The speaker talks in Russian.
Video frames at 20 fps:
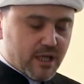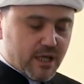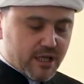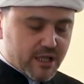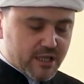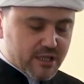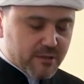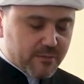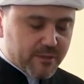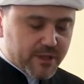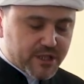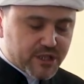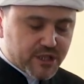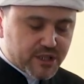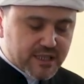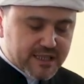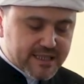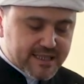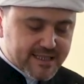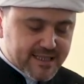
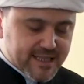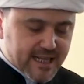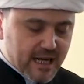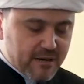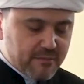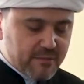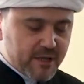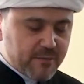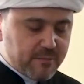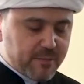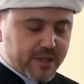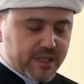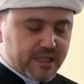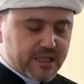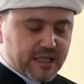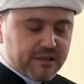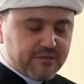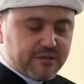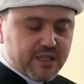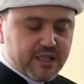Изобретены самые
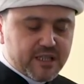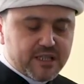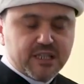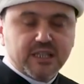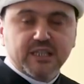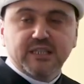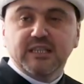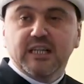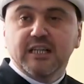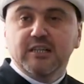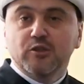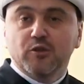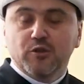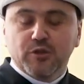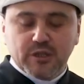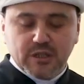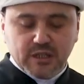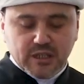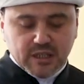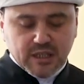передовые
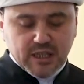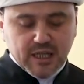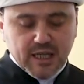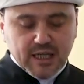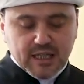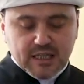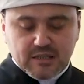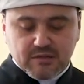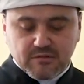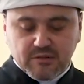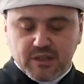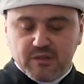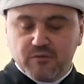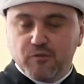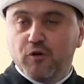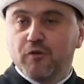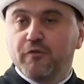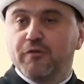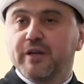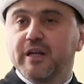технологии
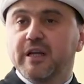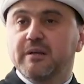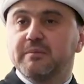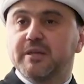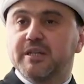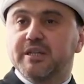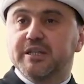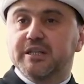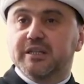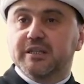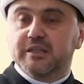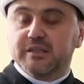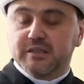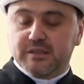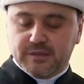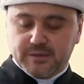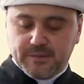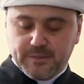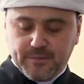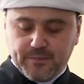своего времени.
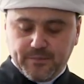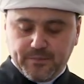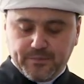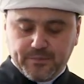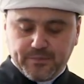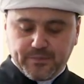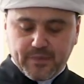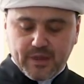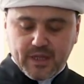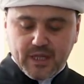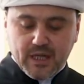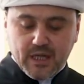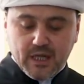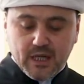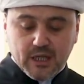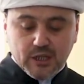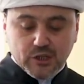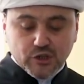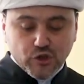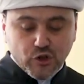
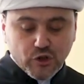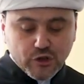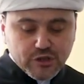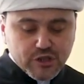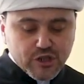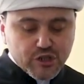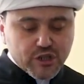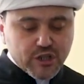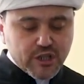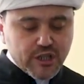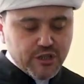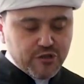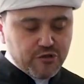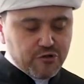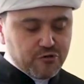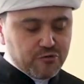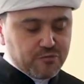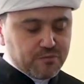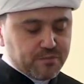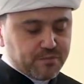Но, к
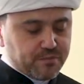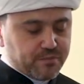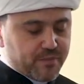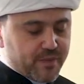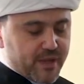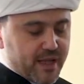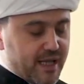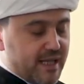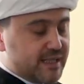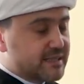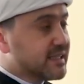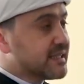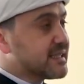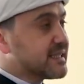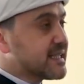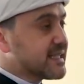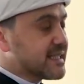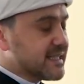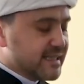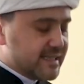сожалению, этот
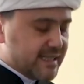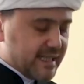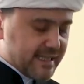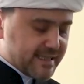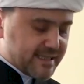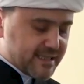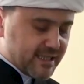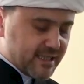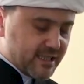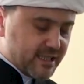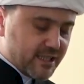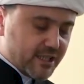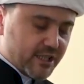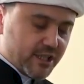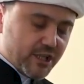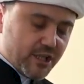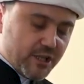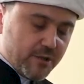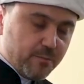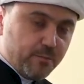созидательный
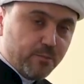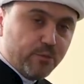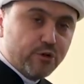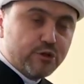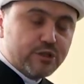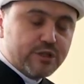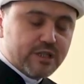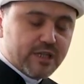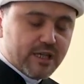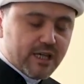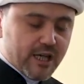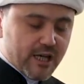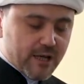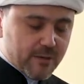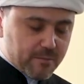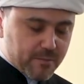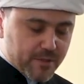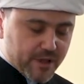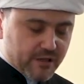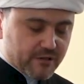импульс
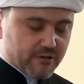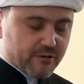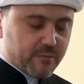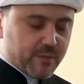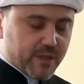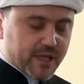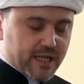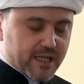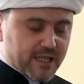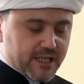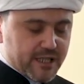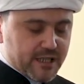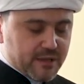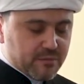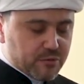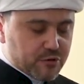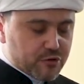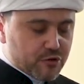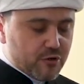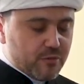первых поколений
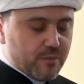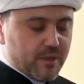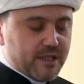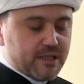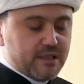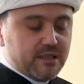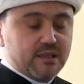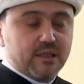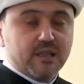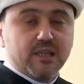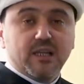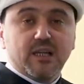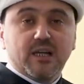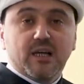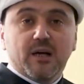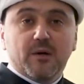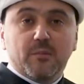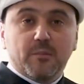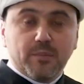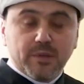мусульман
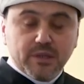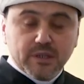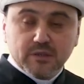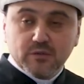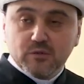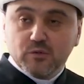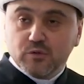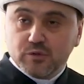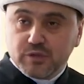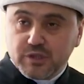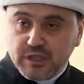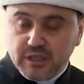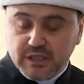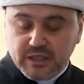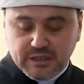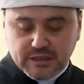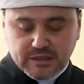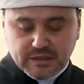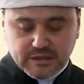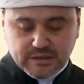был
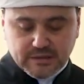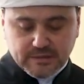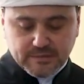утерян.